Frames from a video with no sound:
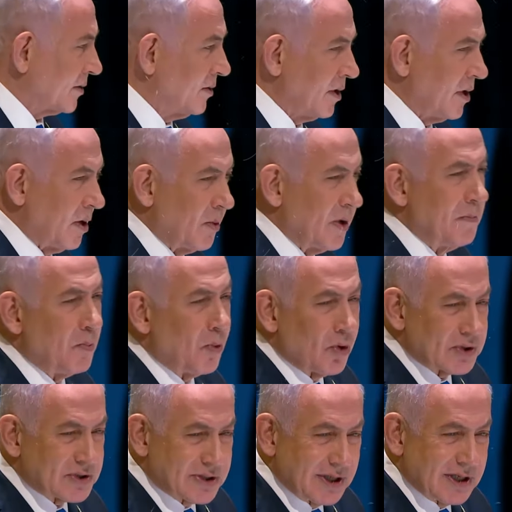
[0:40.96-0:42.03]
Après des
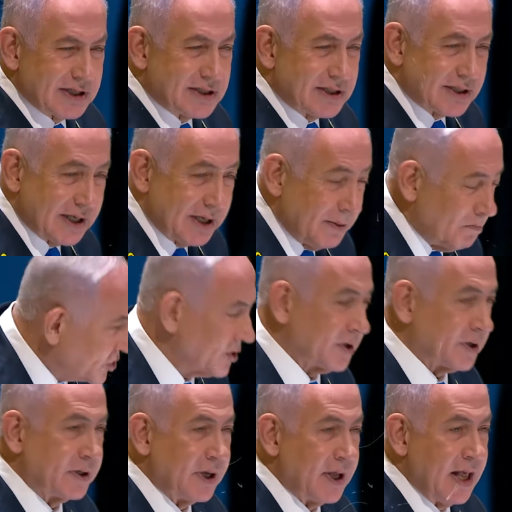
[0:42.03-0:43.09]
générations
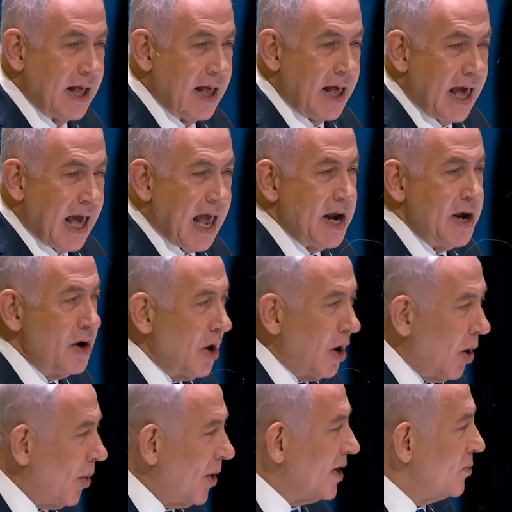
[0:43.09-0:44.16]
en lesquelles nous avons
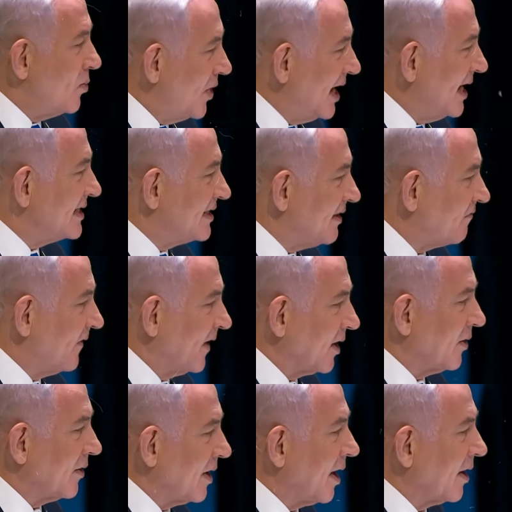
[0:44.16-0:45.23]
été
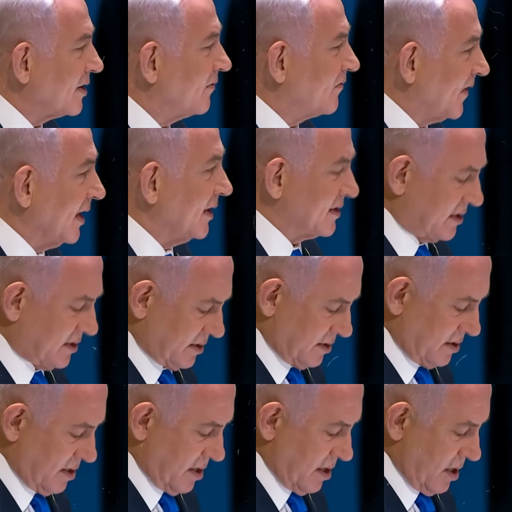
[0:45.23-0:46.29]
massacrés sans que
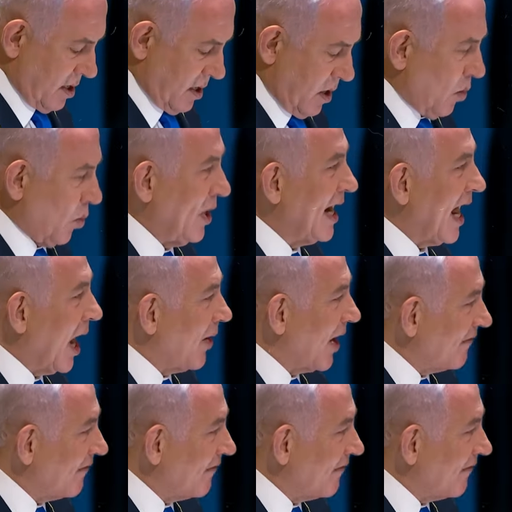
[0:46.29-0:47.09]
personne ne lève le petit doigt